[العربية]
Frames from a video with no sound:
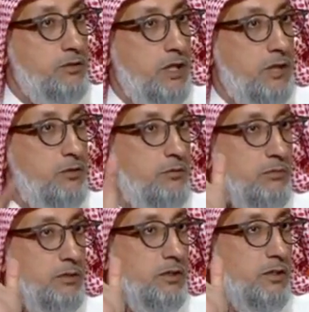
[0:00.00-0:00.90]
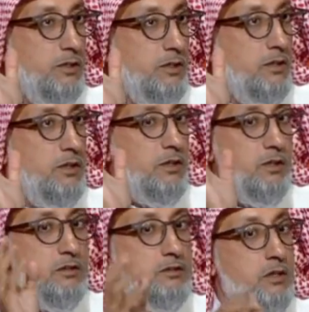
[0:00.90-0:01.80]
واسالوهم
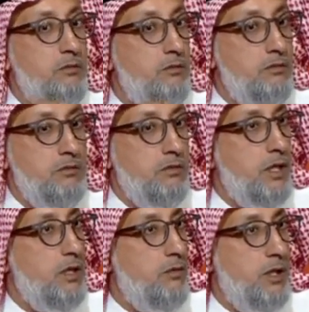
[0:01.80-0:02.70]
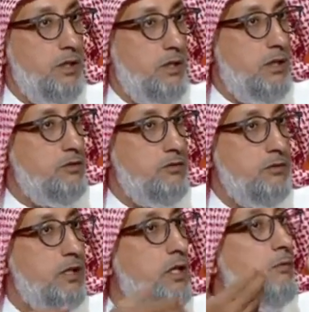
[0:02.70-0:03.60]
جاوا قالوا هذا ذات
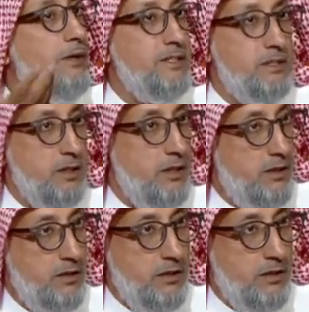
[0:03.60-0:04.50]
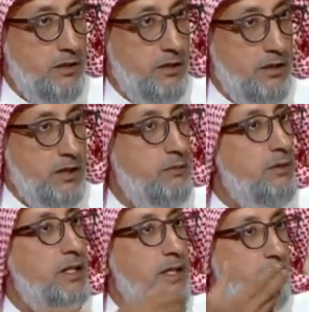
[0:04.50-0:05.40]
شنو قالوا ما نشتري احنا
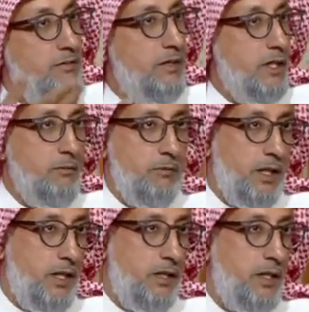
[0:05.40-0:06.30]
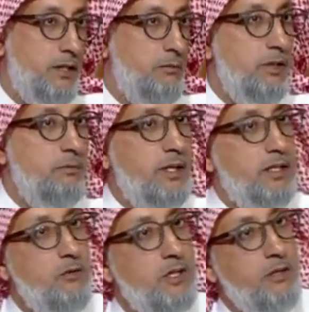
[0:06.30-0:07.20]
ما ننام في الليل من هالذات تبيني
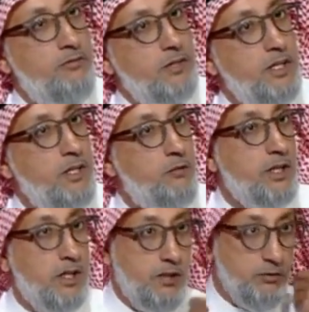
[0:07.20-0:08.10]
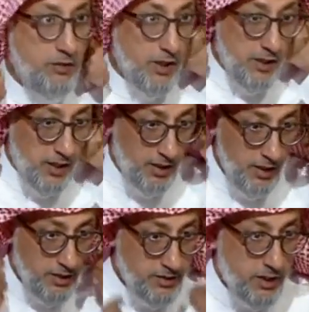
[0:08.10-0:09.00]
بعد لو انقلب في الليل واضغط وكذا
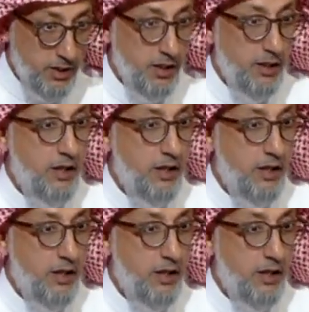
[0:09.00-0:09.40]
زين